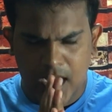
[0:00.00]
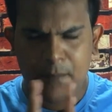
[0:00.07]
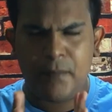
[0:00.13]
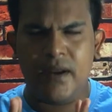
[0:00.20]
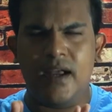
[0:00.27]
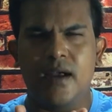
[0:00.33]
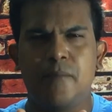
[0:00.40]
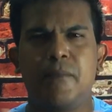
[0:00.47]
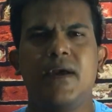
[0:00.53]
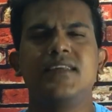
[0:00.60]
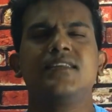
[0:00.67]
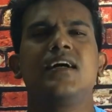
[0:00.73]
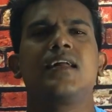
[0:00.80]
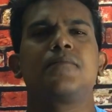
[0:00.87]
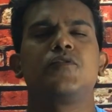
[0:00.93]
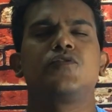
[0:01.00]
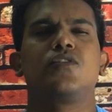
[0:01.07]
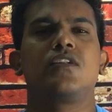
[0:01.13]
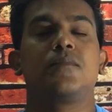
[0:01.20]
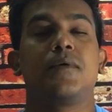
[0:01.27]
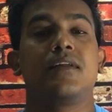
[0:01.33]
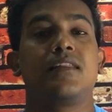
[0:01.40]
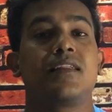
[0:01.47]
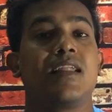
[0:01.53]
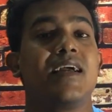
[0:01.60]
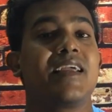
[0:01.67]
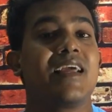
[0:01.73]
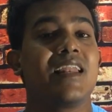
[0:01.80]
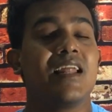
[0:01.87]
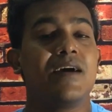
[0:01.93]
அப்போ பேச ஆரம்பித்தோன்னு பார்த்தீங்கன்னா
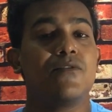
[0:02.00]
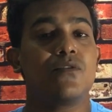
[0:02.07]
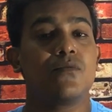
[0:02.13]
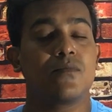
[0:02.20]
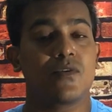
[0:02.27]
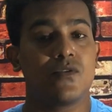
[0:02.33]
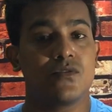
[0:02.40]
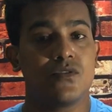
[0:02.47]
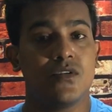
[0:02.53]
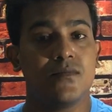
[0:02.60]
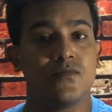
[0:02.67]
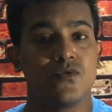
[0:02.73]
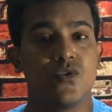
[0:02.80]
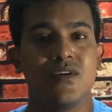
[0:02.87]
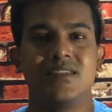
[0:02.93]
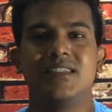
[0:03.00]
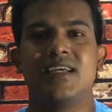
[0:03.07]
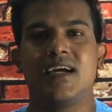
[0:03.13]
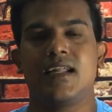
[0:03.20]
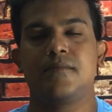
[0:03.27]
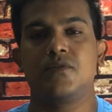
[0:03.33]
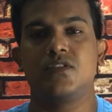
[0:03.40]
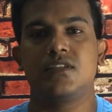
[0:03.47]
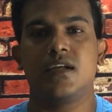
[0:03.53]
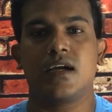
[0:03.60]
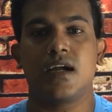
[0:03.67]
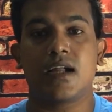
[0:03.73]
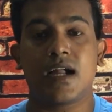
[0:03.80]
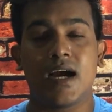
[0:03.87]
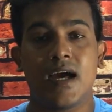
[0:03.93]
எல்லோரும் கொஞ்சம் ஜோசிக்க ஆரம்பிச்சிட்டாங்க